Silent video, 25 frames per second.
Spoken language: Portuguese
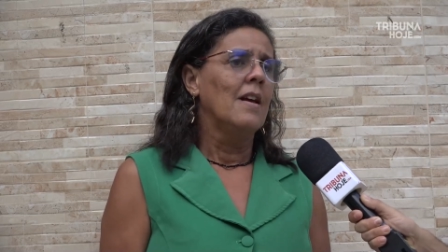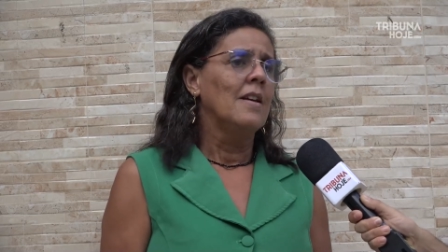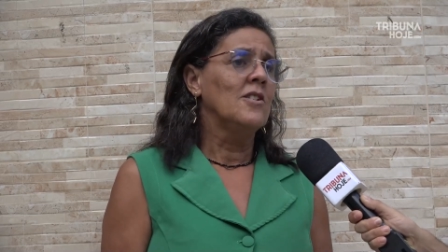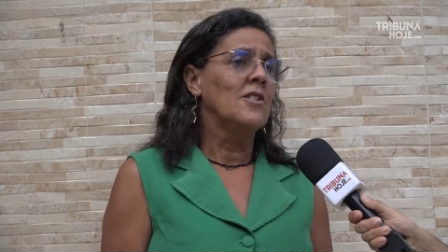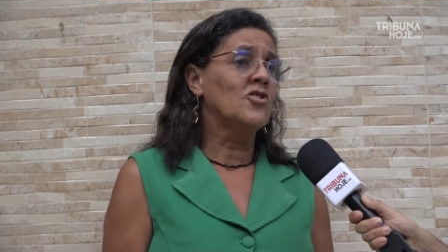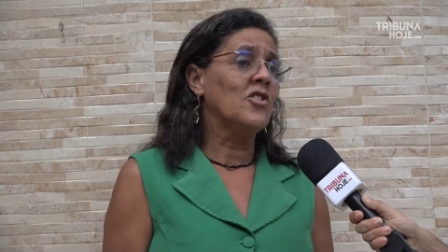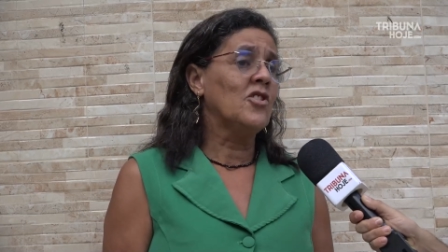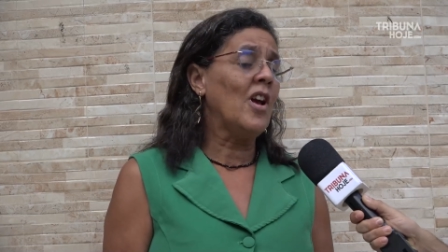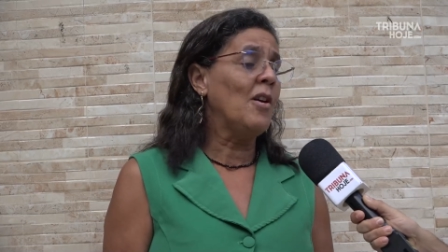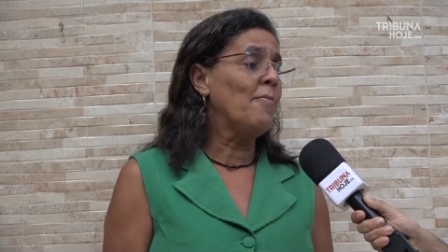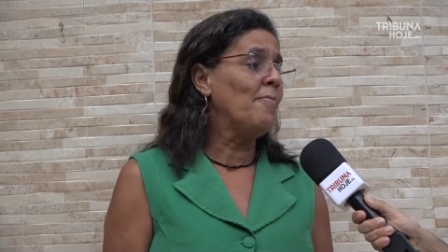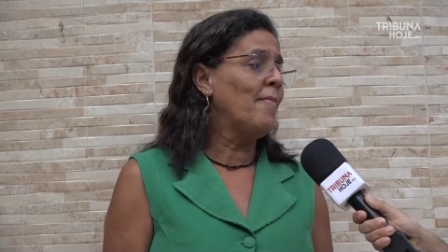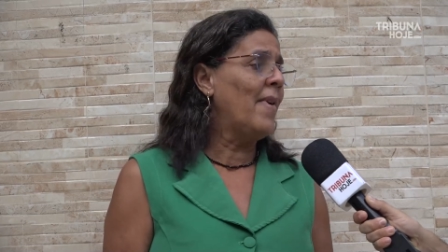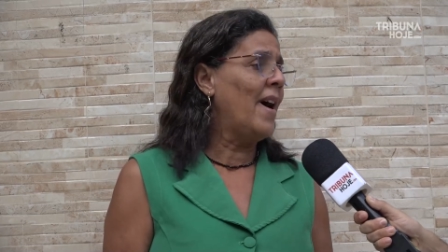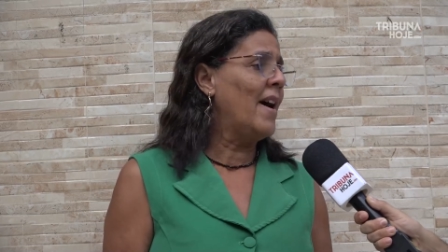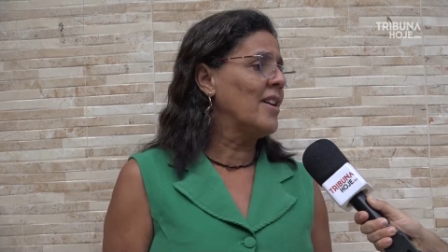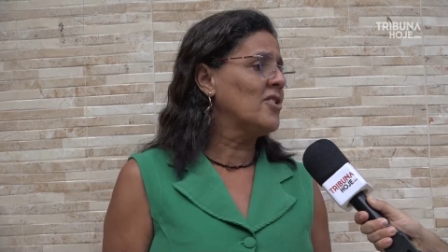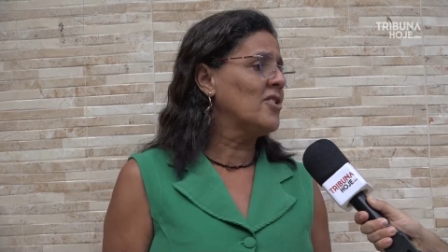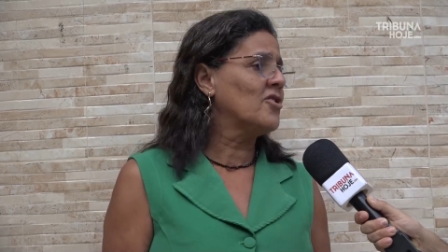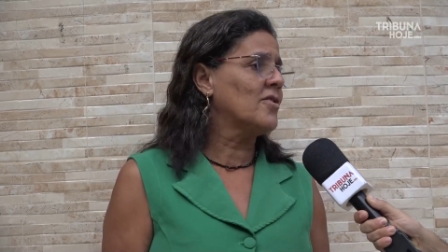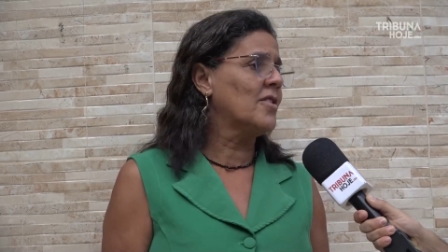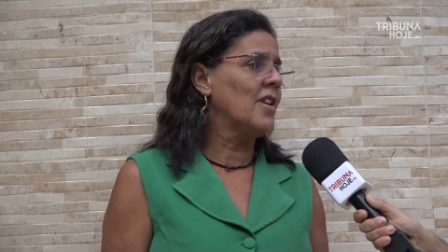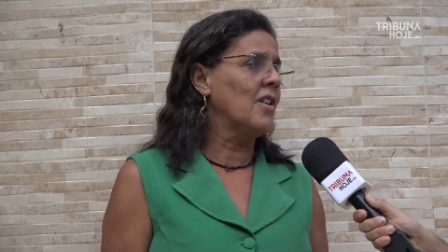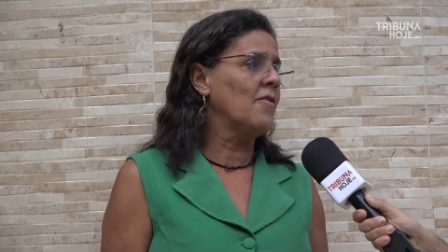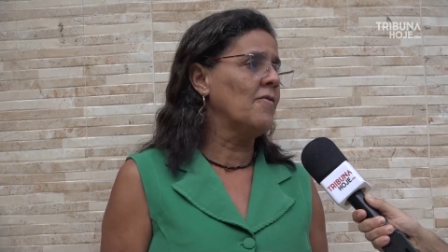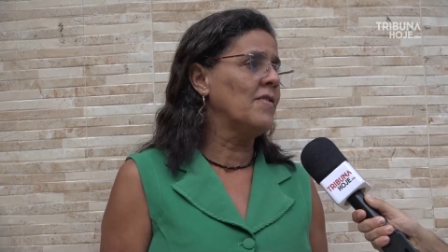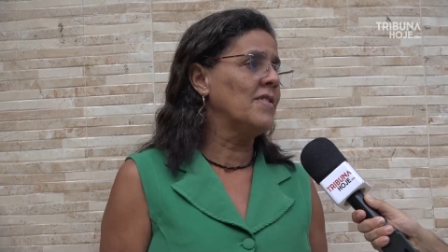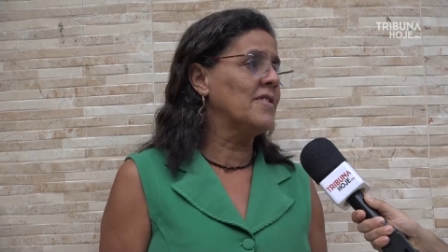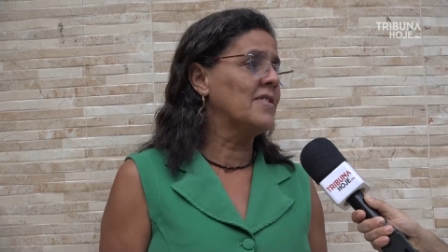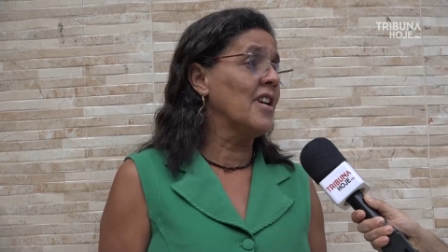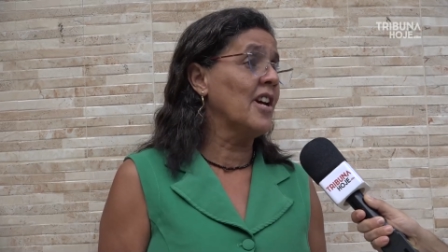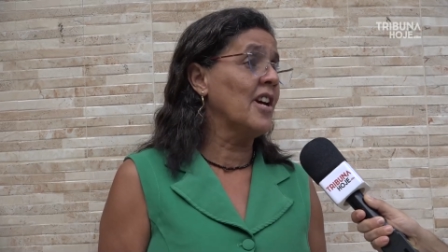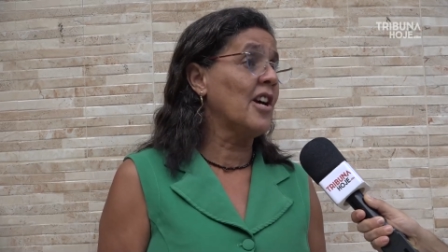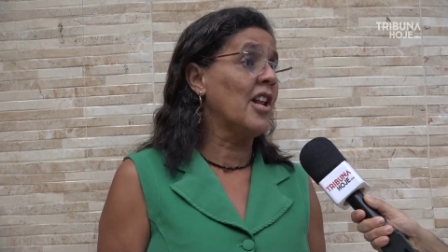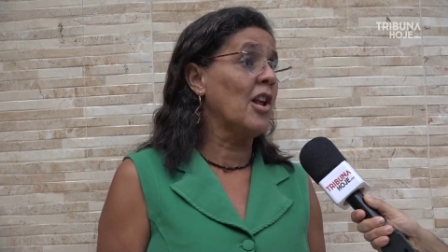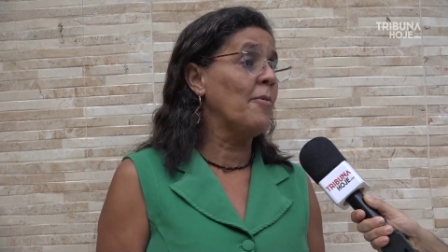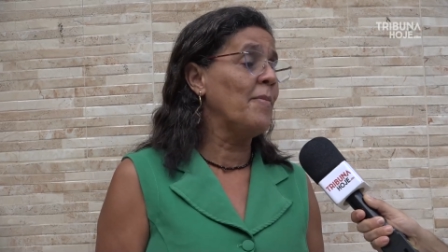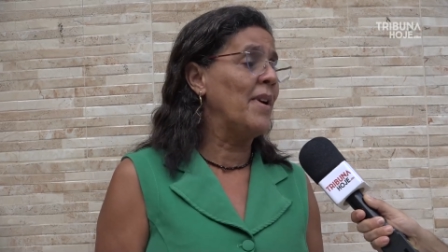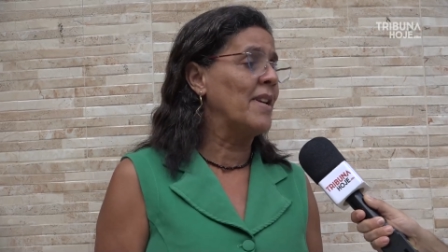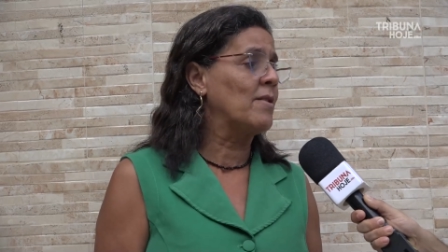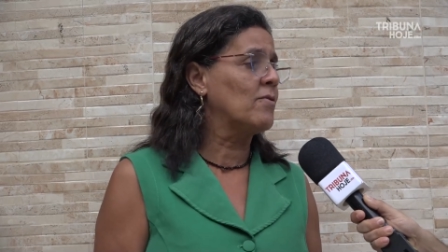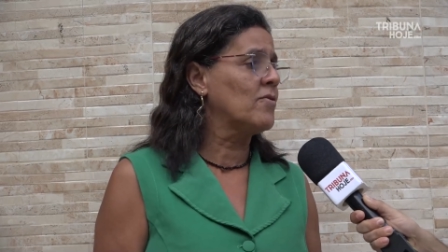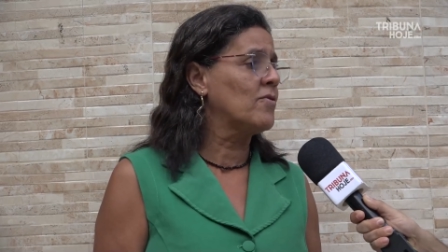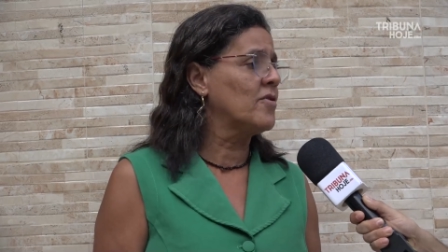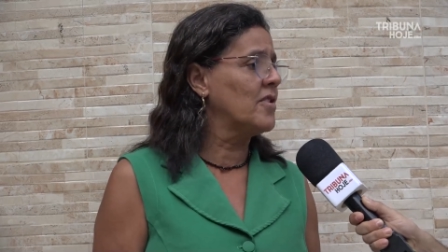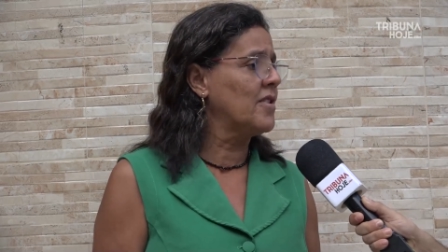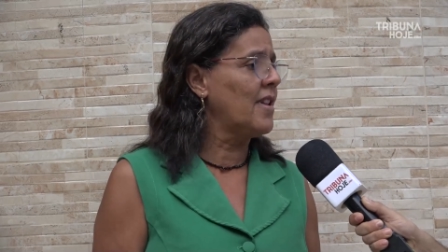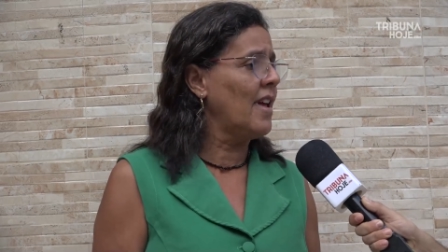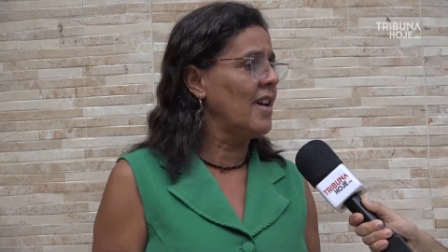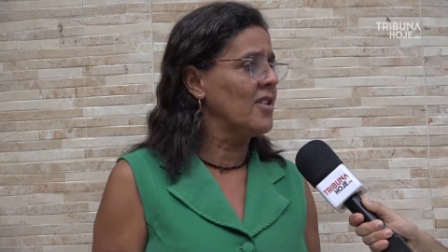jamais teve sangramento
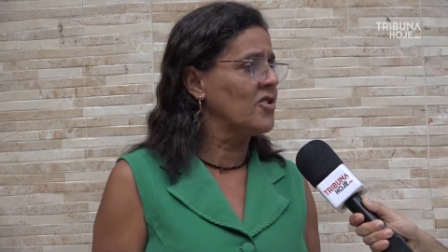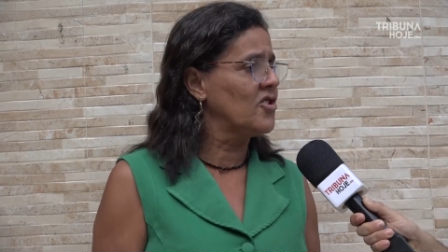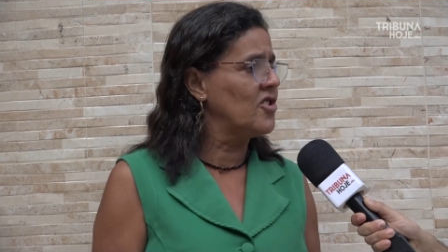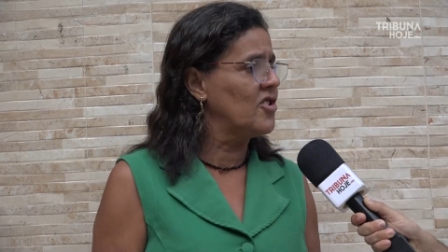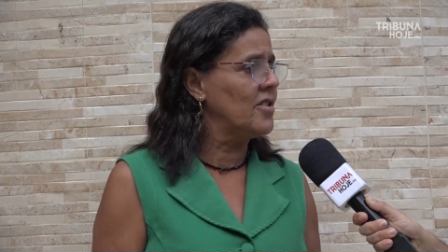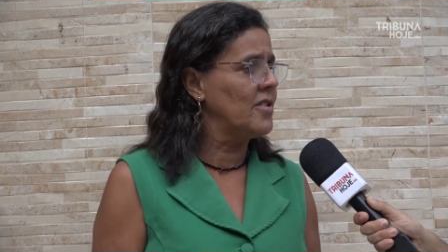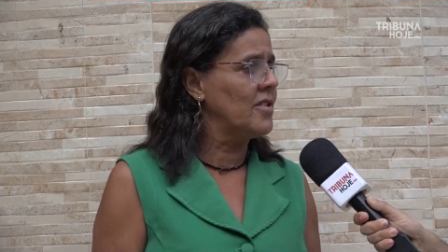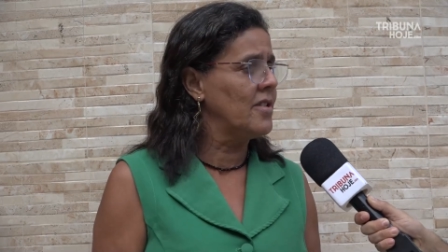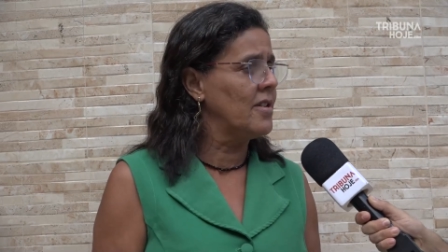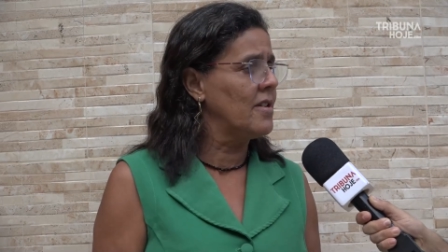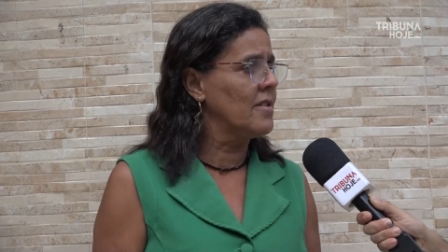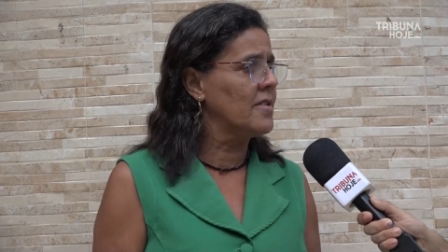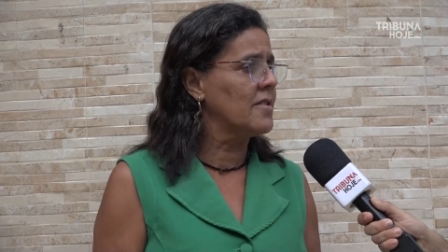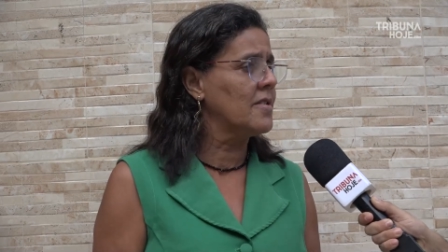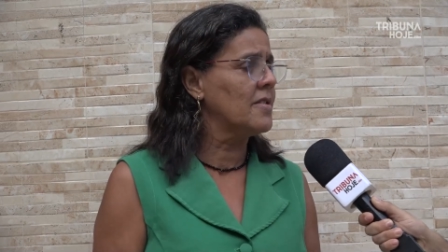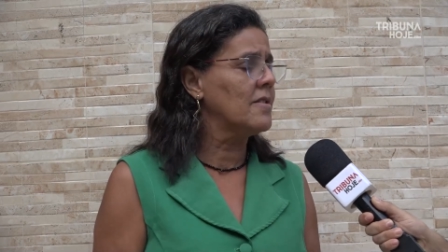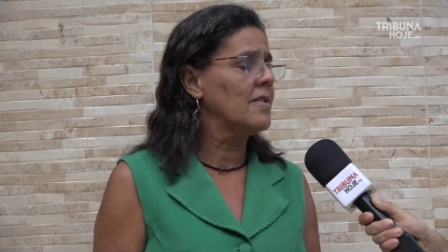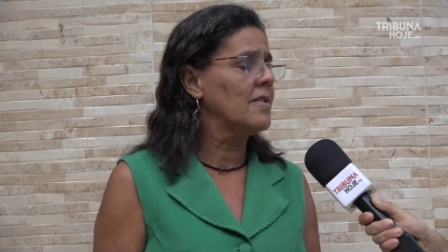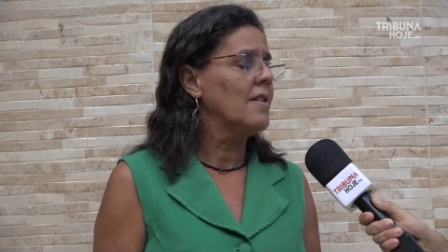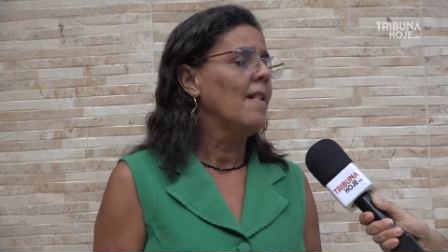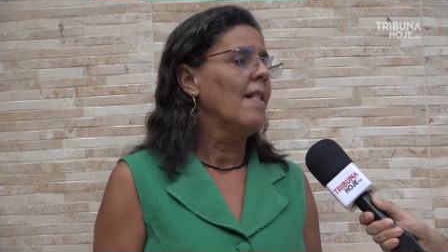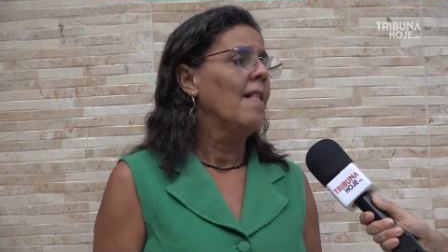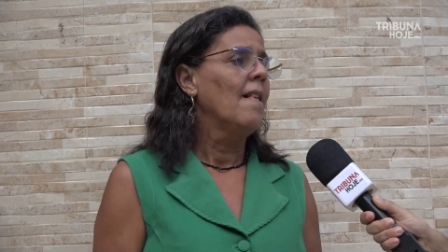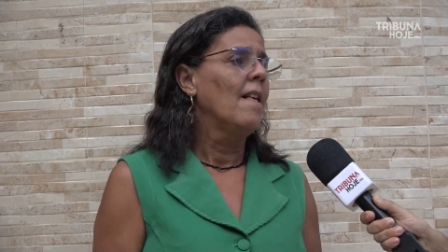de 10 dias.